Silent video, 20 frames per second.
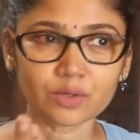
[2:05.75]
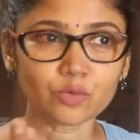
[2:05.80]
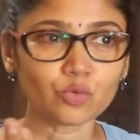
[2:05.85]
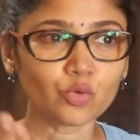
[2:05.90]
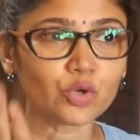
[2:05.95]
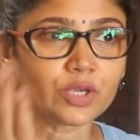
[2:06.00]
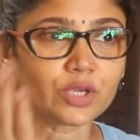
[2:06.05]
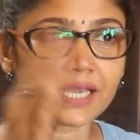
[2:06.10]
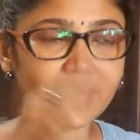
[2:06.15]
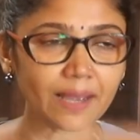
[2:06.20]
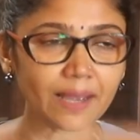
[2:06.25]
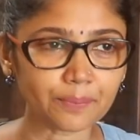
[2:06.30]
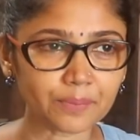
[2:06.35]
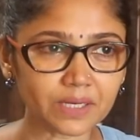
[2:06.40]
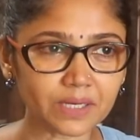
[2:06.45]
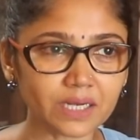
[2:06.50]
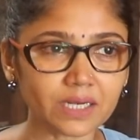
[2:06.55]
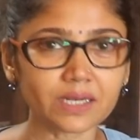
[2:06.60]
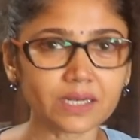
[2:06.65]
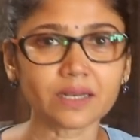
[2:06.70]
कोई गैप
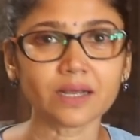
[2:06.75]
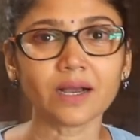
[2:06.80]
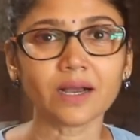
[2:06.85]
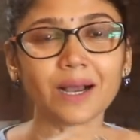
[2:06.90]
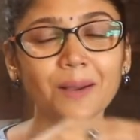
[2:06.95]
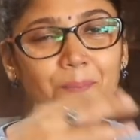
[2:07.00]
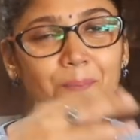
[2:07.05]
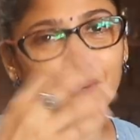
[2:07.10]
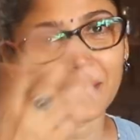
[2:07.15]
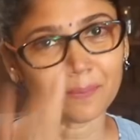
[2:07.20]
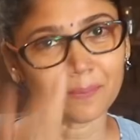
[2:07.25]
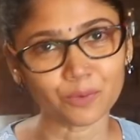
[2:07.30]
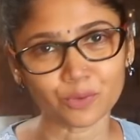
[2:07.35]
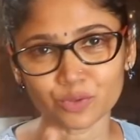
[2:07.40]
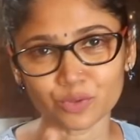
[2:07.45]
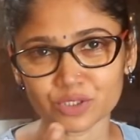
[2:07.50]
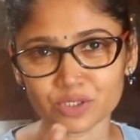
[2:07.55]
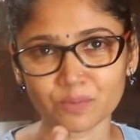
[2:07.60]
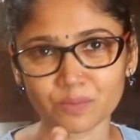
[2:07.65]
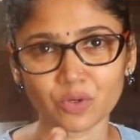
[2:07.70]
नहीं लेना अब मैं आप
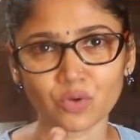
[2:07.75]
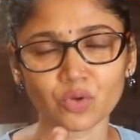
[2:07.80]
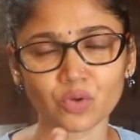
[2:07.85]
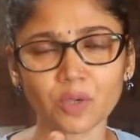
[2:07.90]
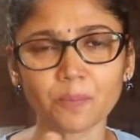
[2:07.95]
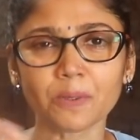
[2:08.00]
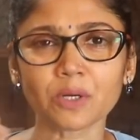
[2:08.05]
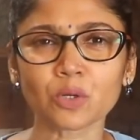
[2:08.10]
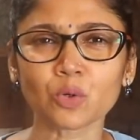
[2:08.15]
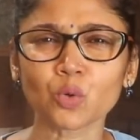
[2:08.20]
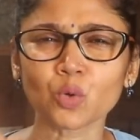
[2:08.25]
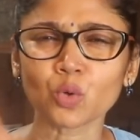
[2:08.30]
लोगों से मिलूँगी पर